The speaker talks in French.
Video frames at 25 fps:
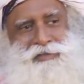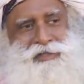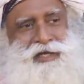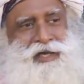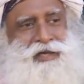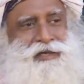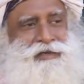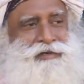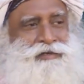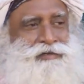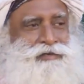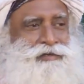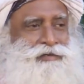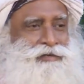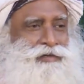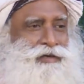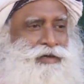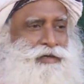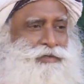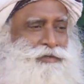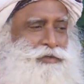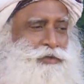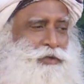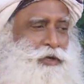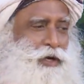certains
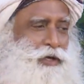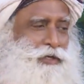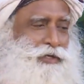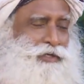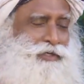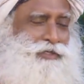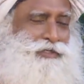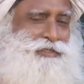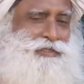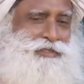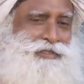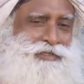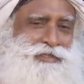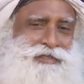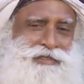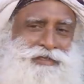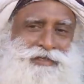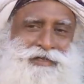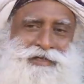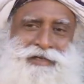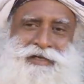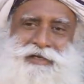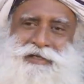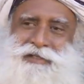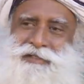tigres l'ont
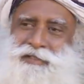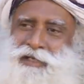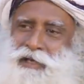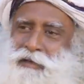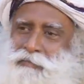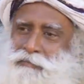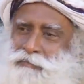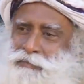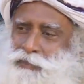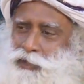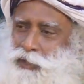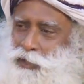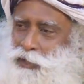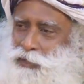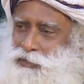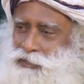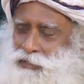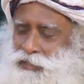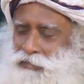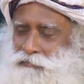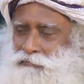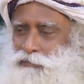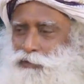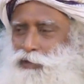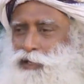attrapé, certains
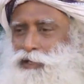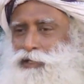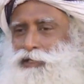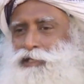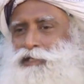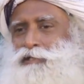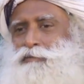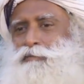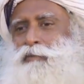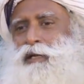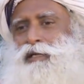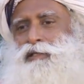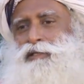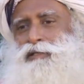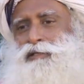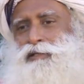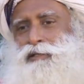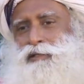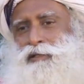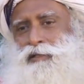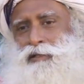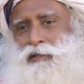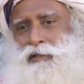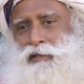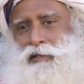chiens l'ont
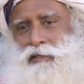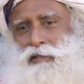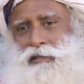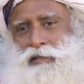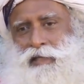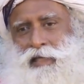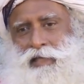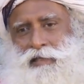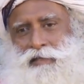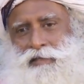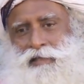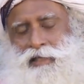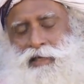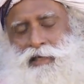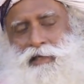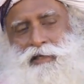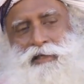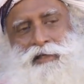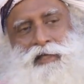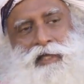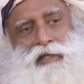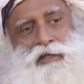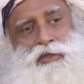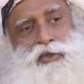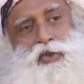attrapé, mais
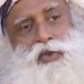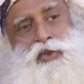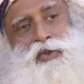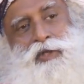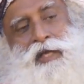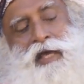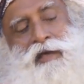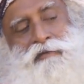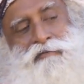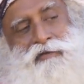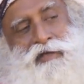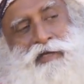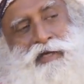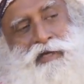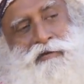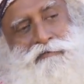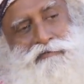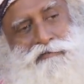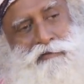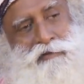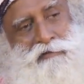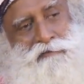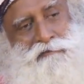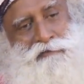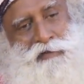ils disent qu'ils ne sont pas
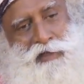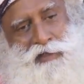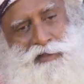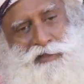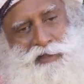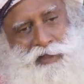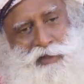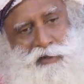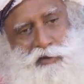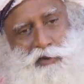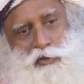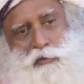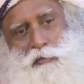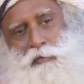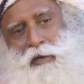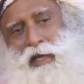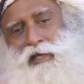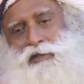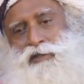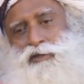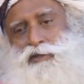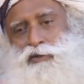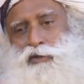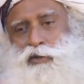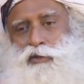suffisamment
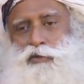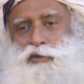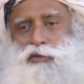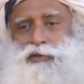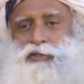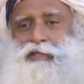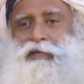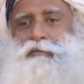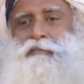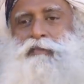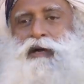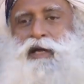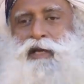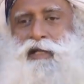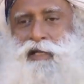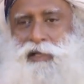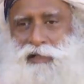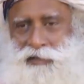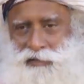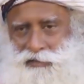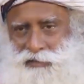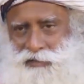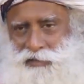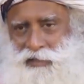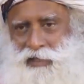infectés pour le passer
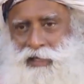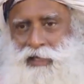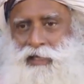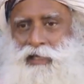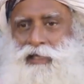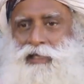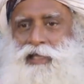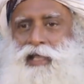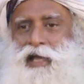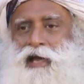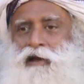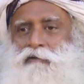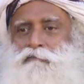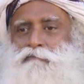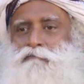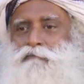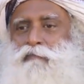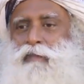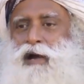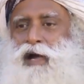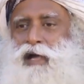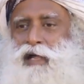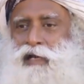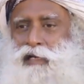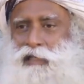à quelqu'un d'autre.
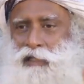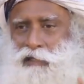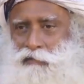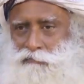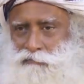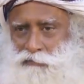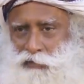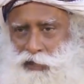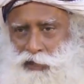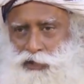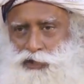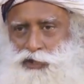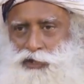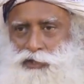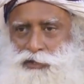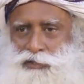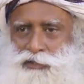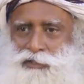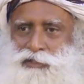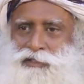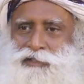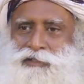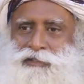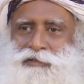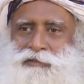Leurs infections
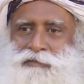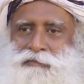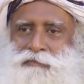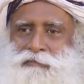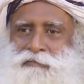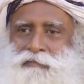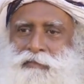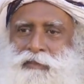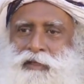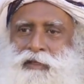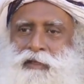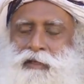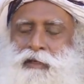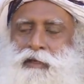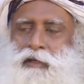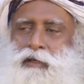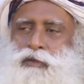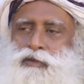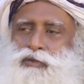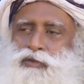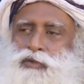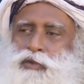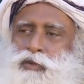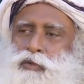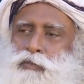sont légères.
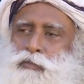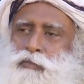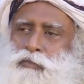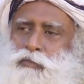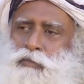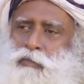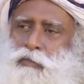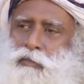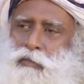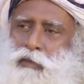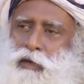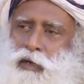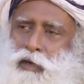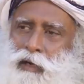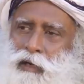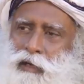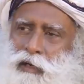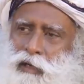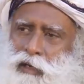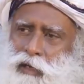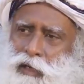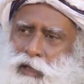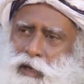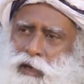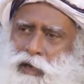Donc
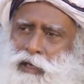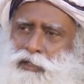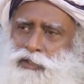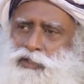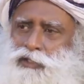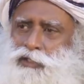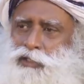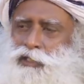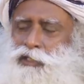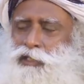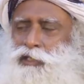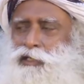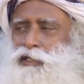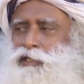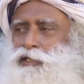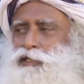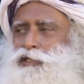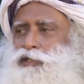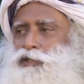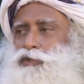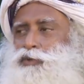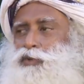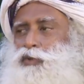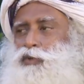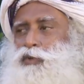principalement,
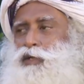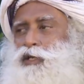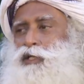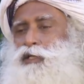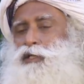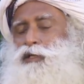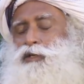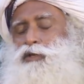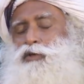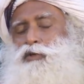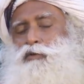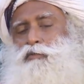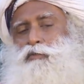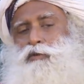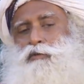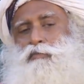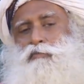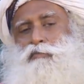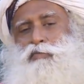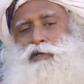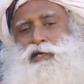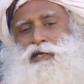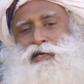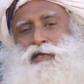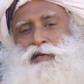il n'y a que l'être
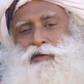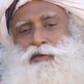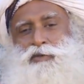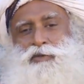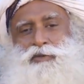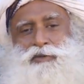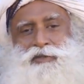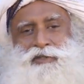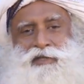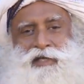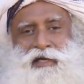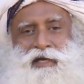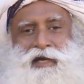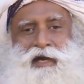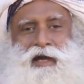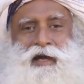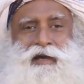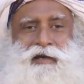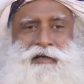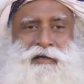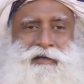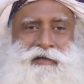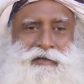humain qui est porteur.